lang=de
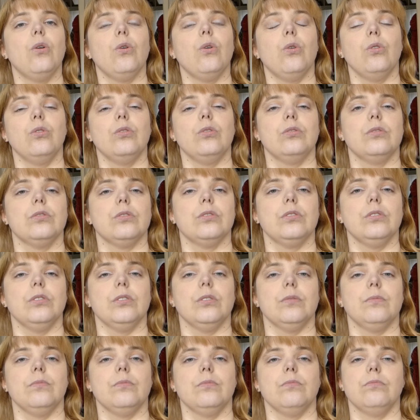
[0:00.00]
und
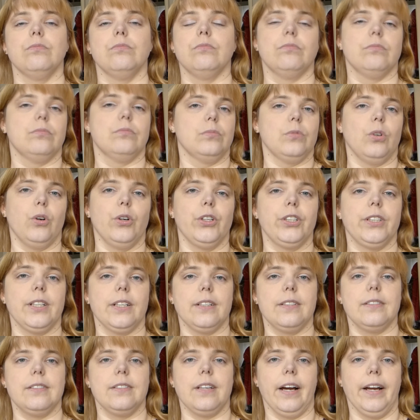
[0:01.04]
ähm, euch
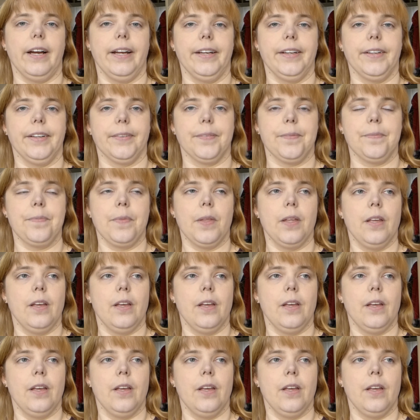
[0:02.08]
das zeigen.